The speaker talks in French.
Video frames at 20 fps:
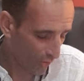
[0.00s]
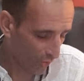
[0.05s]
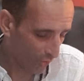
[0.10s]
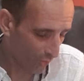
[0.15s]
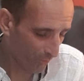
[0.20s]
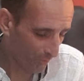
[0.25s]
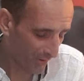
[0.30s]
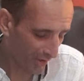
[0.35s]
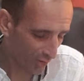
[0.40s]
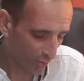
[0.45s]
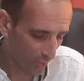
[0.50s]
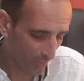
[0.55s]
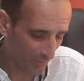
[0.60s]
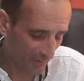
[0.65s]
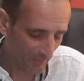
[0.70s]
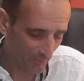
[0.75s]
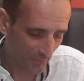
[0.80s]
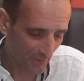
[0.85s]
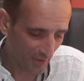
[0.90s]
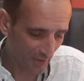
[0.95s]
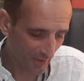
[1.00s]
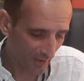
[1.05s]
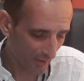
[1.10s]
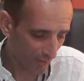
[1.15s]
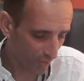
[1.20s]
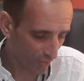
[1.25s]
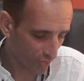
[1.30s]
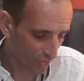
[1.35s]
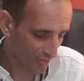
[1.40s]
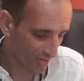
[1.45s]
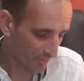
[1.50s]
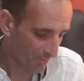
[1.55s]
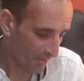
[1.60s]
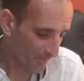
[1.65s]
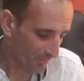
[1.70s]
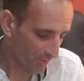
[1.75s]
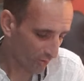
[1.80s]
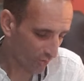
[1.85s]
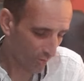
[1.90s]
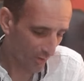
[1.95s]
On, parle de papier, alors je ne sais pas
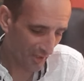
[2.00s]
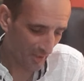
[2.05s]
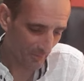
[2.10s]
pourquoi